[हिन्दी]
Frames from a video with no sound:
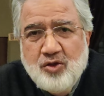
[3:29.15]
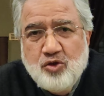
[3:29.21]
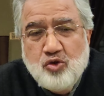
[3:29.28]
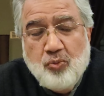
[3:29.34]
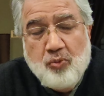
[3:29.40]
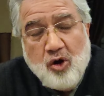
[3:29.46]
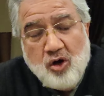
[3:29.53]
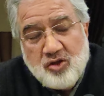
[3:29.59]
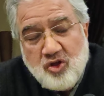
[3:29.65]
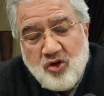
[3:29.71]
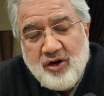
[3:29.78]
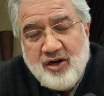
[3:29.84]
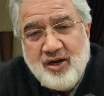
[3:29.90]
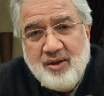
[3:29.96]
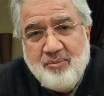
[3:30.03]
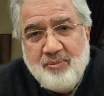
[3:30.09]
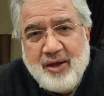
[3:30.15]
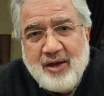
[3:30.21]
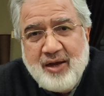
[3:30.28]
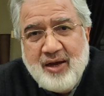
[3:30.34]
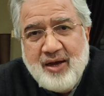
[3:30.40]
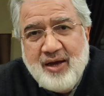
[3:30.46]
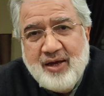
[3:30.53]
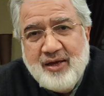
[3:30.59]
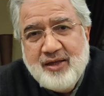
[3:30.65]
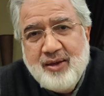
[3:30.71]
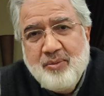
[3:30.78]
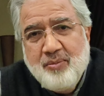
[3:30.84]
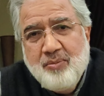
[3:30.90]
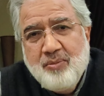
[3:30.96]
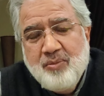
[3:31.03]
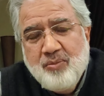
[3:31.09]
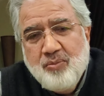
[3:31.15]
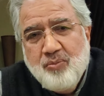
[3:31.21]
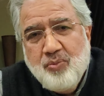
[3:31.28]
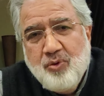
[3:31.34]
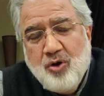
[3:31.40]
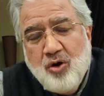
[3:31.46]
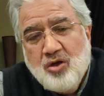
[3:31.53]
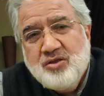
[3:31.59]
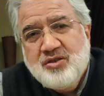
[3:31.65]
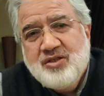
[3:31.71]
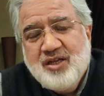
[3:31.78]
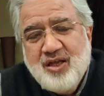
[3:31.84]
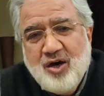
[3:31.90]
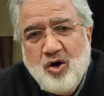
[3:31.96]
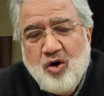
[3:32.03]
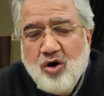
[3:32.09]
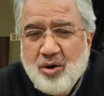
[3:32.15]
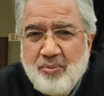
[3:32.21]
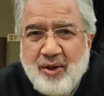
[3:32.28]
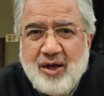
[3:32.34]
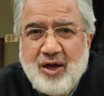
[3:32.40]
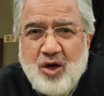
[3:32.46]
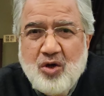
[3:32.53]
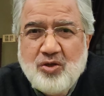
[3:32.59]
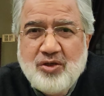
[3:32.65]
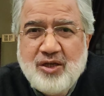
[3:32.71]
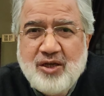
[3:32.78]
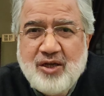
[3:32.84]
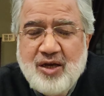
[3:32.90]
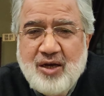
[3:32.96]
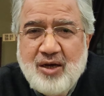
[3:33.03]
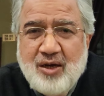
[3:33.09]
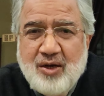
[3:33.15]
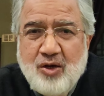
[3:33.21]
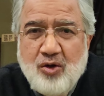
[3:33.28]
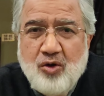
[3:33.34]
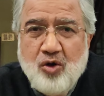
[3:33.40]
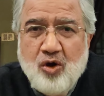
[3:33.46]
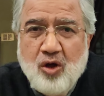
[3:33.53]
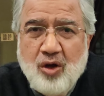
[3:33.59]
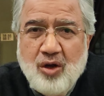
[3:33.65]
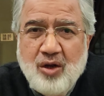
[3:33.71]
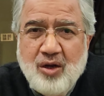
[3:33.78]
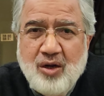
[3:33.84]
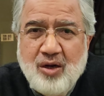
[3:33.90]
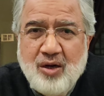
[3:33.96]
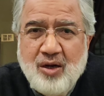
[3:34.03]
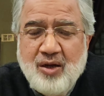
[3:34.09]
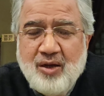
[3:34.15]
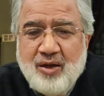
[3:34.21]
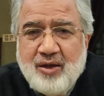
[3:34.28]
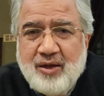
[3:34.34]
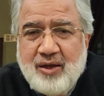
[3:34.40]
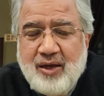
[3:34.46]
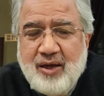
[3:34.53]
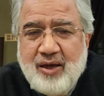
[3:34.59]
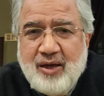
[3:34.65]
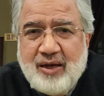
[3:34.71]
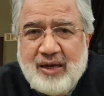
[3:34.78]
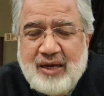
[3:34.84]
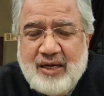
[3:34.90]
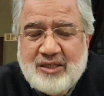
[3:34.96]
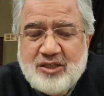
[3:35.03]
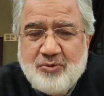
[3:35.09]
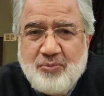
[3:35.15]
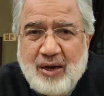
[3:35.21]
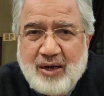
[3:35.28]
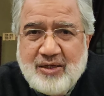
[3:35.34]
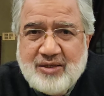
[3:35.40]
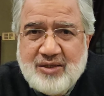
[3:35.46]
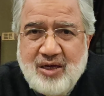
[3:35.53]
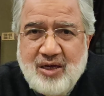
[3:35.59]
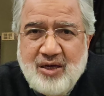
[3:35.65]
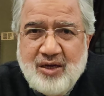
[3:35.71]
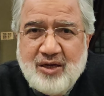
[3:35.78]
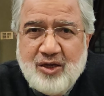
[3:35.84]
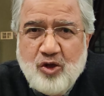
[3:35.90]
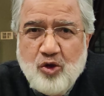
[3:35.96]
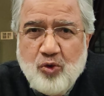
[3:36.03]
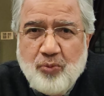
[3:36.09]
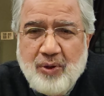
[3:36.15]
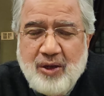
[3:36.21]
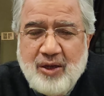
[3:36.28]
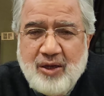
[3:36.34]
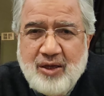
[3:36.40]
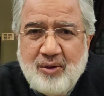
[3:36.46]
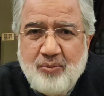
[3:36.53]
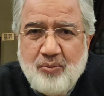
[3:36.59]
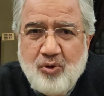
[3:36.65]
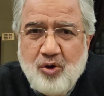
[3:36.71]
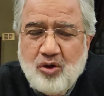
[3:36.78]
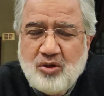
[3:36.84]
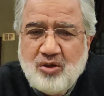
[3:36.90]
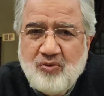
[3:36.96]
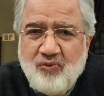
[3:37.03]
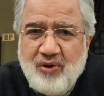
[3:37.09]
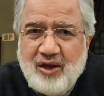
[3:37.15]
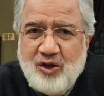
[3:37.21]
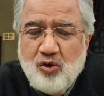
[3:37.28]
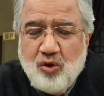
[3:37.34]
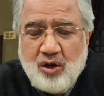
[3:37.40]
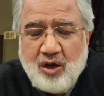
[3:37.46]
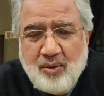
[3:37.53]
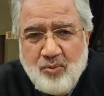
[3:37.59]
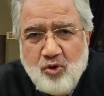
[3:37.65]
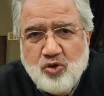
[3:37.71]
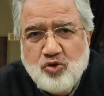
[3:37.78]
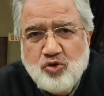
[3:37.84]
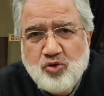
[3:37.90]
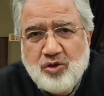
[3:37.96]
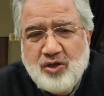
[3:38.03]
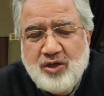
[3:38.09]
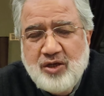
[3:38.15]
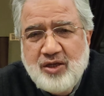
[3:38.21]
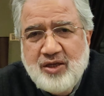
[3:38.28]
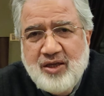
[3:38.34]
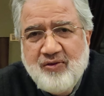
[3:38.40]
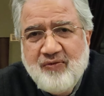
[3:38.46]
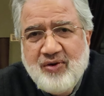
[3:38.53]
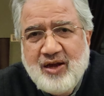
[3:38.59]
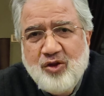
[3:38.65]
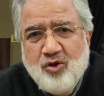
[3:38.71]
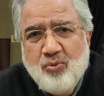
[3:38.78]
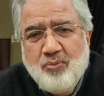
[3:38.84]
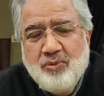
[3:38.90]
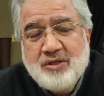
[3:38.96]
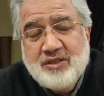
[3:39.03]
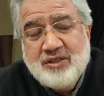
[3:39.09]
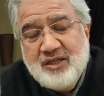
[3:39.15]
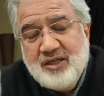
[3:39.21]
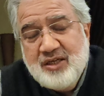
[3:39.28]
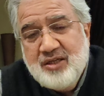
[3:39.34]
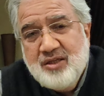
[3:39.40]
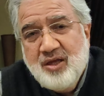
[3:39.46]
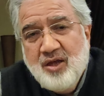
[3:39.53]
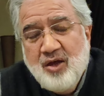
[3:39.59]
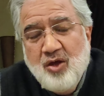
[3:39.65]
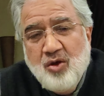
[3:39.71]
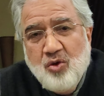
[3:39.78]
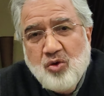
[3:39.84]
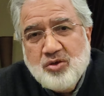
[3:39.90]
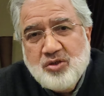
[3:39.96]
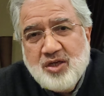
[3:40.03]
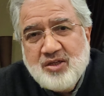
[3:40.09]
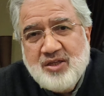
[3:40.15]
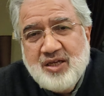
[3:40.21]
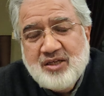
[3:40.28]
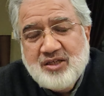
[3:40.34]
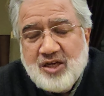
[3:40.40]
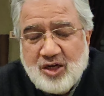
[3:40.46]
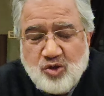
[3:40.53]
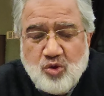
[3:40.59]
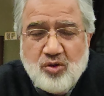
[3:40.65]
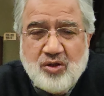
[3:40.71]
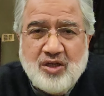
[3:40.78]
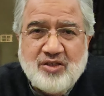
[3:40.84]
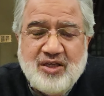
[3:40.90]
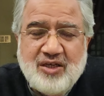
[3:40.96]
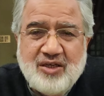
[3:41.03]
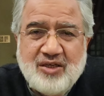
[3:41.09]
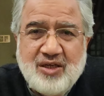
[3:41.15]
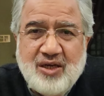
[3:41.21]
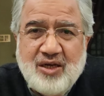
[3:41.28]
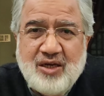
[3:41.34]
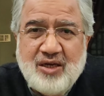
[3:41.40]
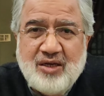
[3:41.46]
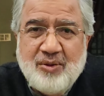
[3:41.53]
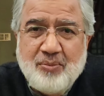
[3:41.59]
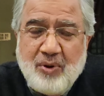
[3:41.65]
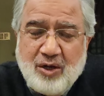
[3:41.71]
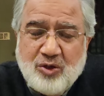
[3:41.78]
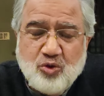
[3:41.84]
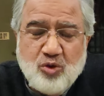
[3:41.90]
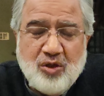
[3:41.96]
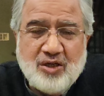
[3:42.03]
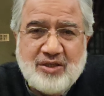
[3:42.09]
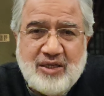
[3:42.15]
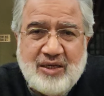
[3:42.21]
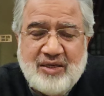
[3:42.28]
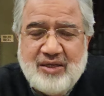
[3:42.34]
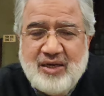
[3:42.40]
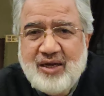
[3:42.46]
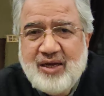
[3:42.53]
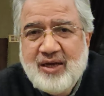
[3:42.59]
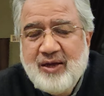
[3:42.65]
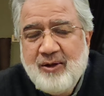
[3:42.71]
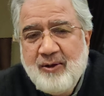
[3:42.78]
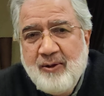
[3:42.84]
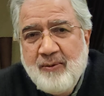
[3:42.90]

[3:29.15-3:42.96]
जो बहुत ऑलरेडी महंगा है ये बहुत ज़्यादा और महंगा हो जाएगा डॉलर के अगेंस्ट पाकिस्तान के रुपए की बहुत वैल्यू कम हो चुकी ये वैल्यू मज़ीद हो सकता है 400 तक चली जाए ये 500 तक चली जाए